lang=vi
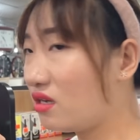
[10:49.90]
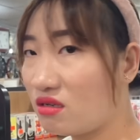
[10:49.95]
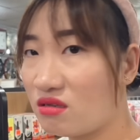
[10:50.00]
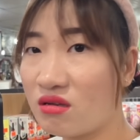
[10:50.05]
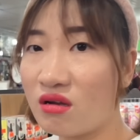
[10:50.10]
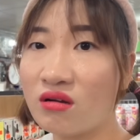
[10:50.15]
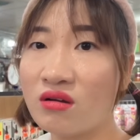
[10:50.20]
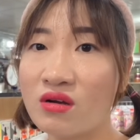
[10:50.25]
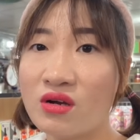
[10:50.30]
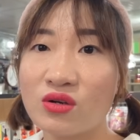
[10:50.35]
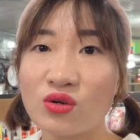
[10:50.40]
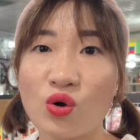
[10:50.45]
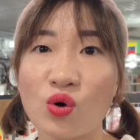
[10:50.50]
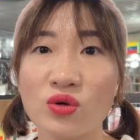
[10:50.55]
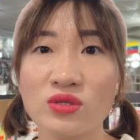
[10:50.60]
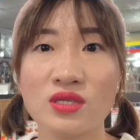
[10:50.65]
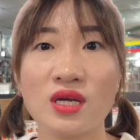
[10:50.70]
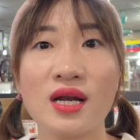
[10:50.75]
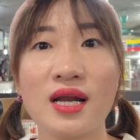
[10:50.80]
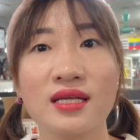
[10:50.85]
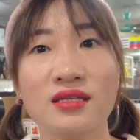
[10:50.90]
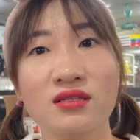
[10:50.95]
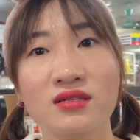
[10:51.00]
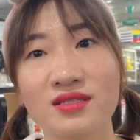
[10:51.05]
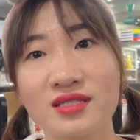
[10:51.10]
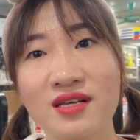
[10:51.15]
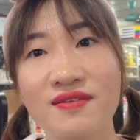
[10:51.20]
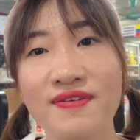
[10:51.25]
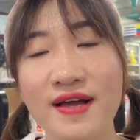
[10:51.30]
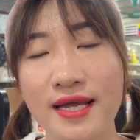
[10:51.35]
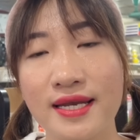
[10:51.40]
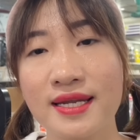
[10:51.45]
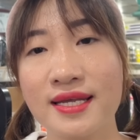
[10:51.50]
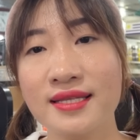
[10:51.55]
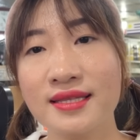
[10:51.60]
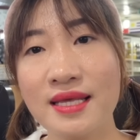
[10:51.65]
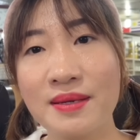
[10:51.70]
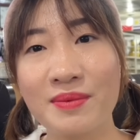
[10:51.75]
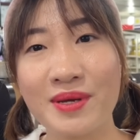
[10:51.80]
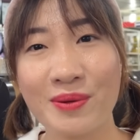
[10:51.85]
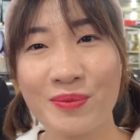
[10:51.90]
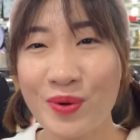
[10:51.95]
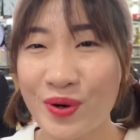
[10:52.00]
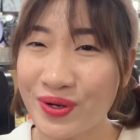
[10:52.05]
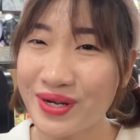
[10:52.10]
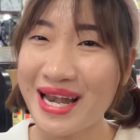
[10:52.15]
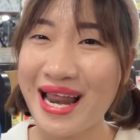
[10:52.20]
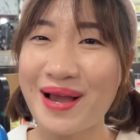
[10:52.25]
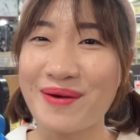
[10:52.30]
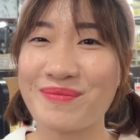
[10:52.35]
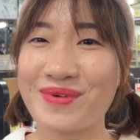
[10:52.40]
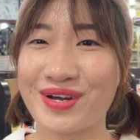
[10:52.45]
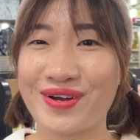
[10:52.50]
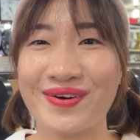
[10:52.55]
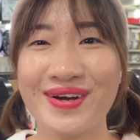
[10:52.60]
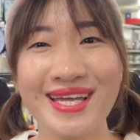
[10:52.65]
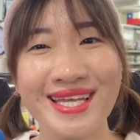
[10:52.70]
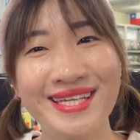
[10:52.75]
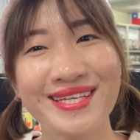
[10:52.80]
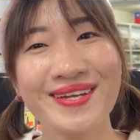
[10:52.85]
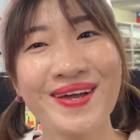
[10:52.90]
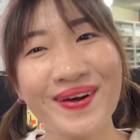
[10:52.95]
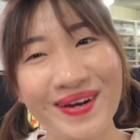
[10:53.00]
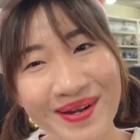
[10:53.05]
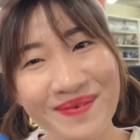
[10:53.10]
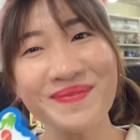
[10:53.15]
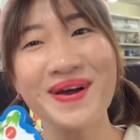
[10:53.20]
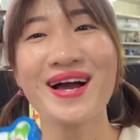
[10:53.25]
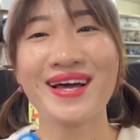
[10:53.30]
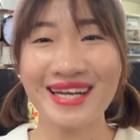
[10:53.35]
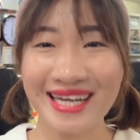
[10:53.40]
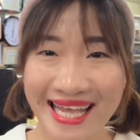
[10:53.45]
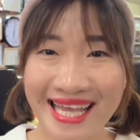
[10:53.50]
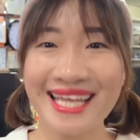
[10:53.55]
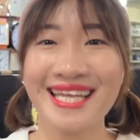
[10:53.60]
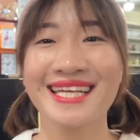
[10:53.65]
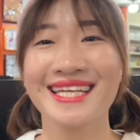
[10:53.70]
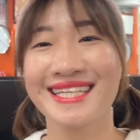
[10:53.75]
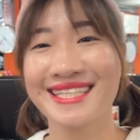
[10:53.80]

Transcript: đấy nhở thôi chắc là tớ sẽ phải đi tìm cái bút nào mà có hình Doraemon đi